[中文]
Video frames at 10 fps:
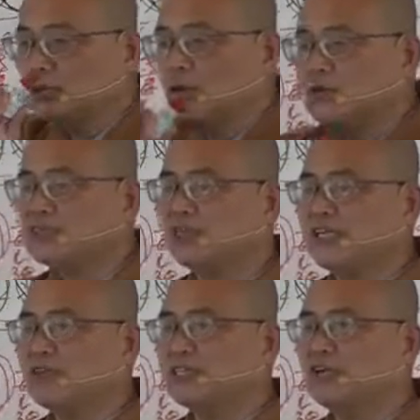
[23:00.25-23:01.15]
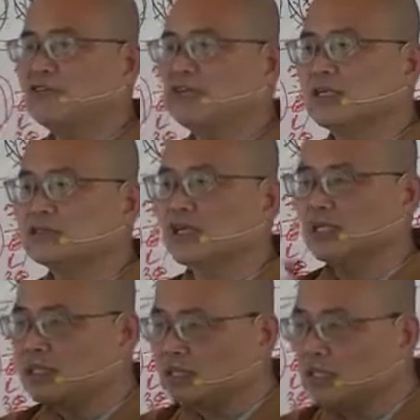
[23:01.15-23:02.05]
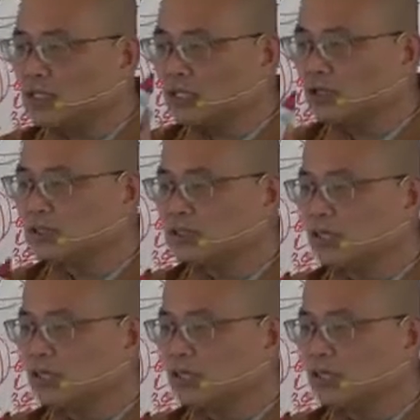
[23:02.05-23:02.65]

了控制烦恼、调伏烦恼之外，你一定要知